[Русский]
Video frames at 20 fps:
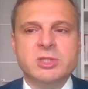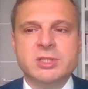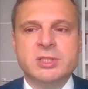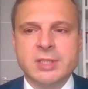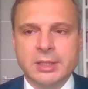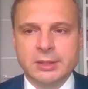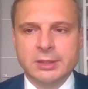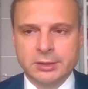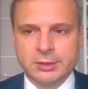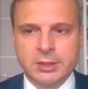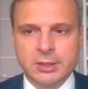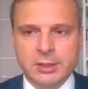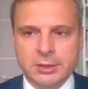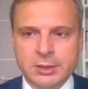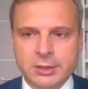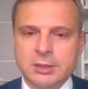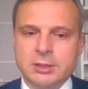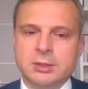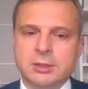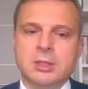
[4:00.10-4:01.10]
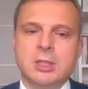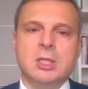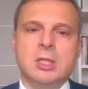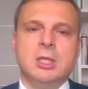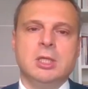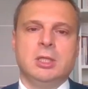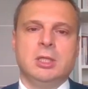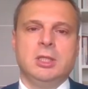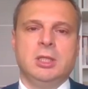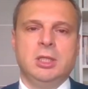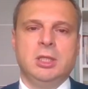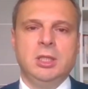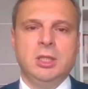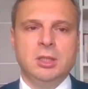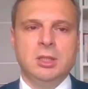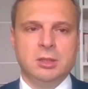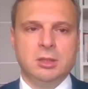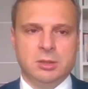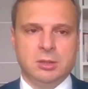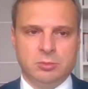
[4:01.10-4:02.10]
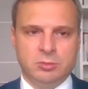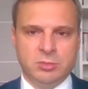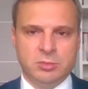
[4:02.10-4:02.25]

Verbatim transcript: в 70-х годах и